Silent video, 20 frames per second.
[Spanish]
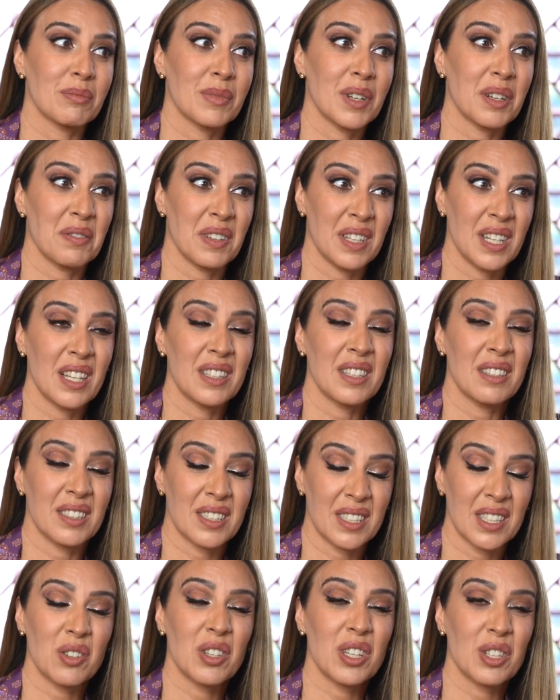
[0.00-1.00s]
Al final
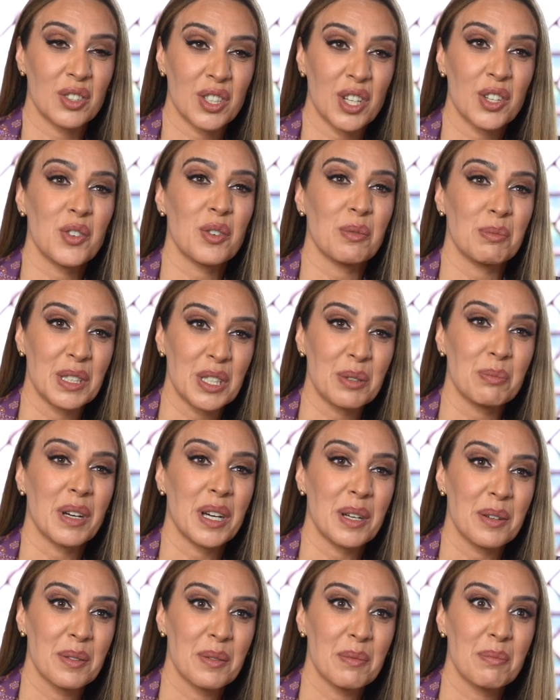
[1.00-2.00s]
dices, yo quiero ser yo misma,
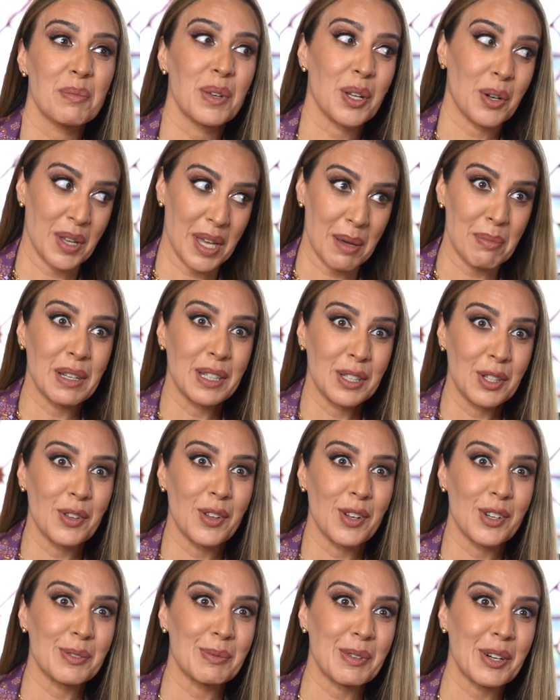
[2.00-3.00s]
pero he aprendido
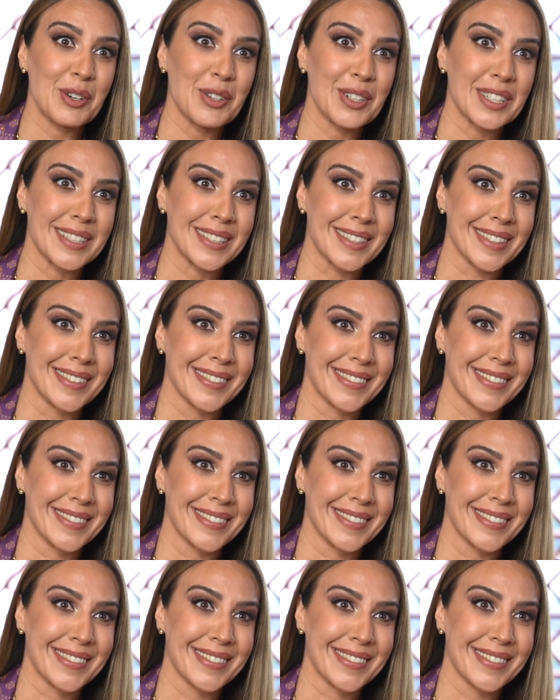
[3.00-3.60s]
de los mejores.